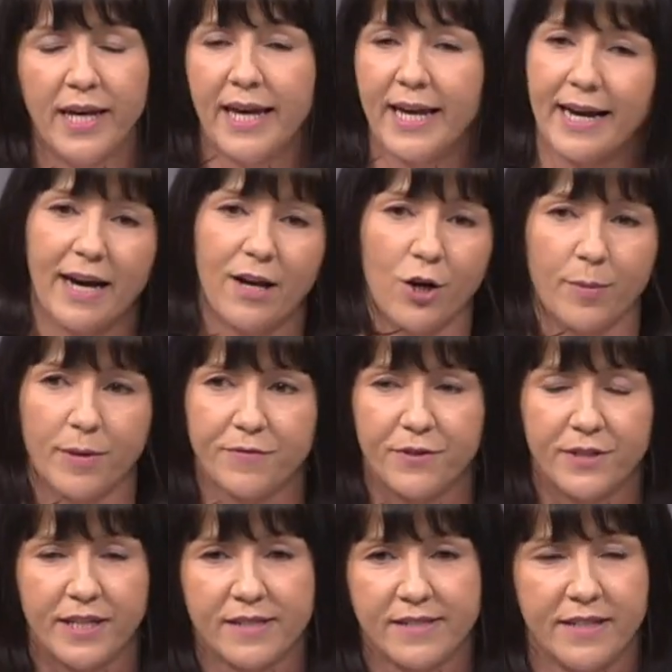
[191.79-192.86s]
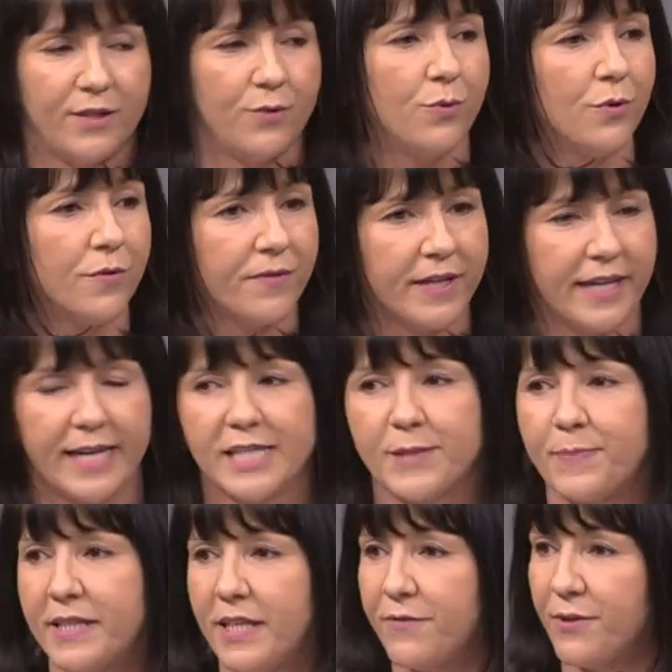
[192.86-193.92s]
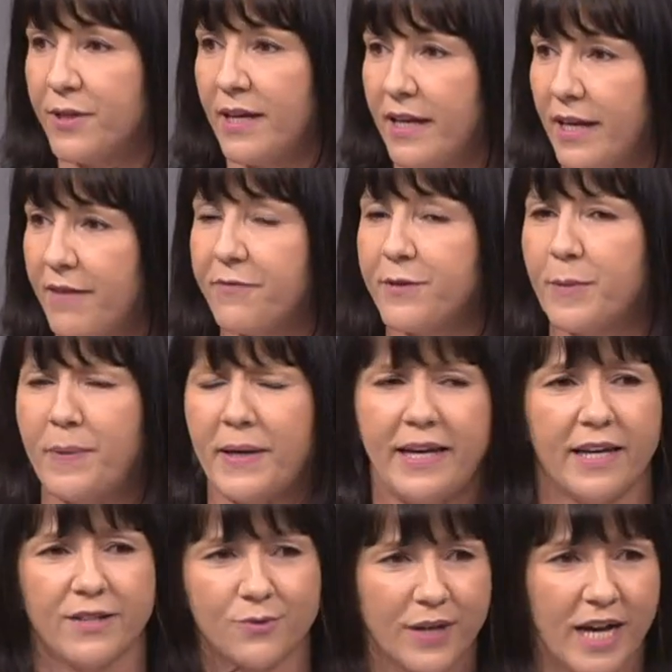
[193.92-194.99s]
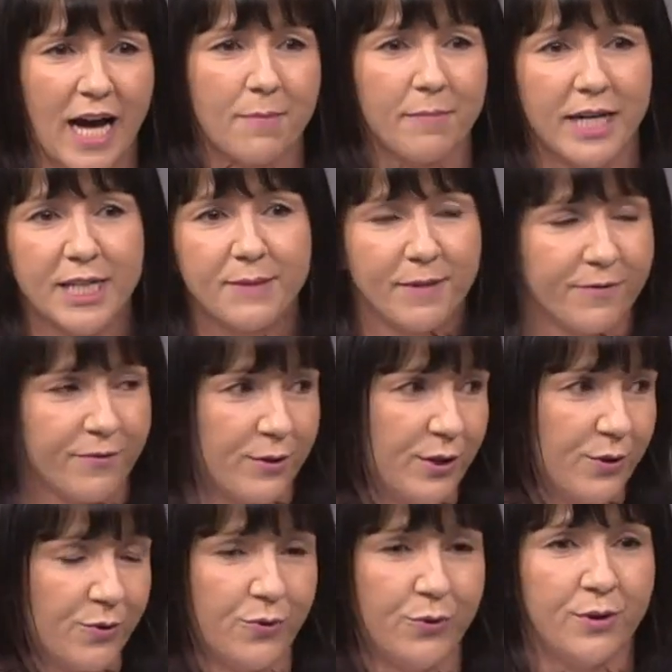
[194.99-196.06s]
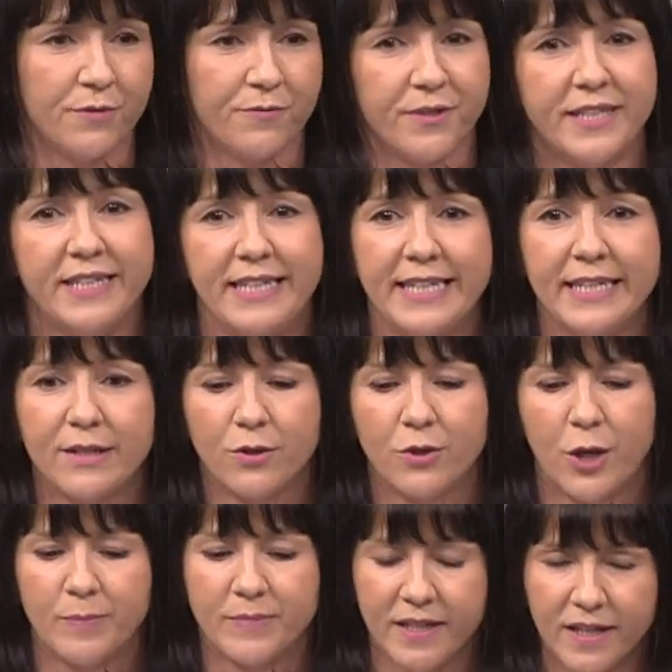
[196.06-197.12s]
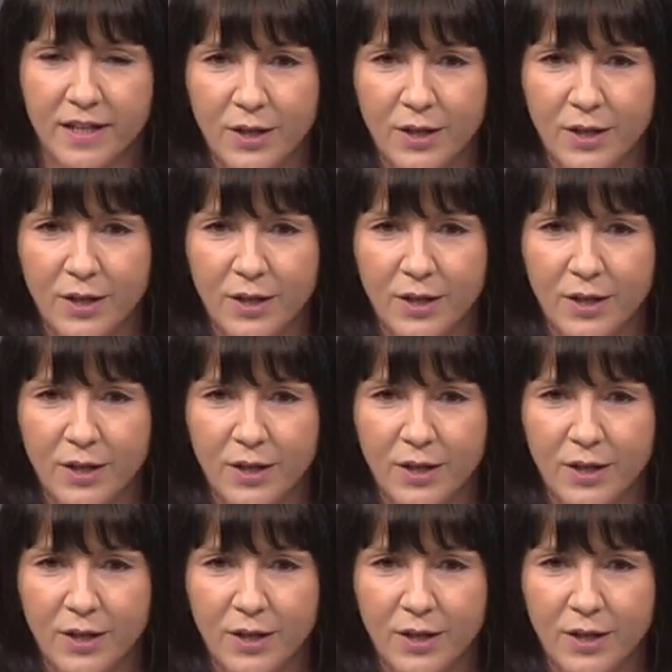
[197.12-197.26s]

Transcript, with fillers: Egal, ob er von der CDU, von der SPD, von der FDP, ja sogar manchmal von den Grünen und von den Linken kommt.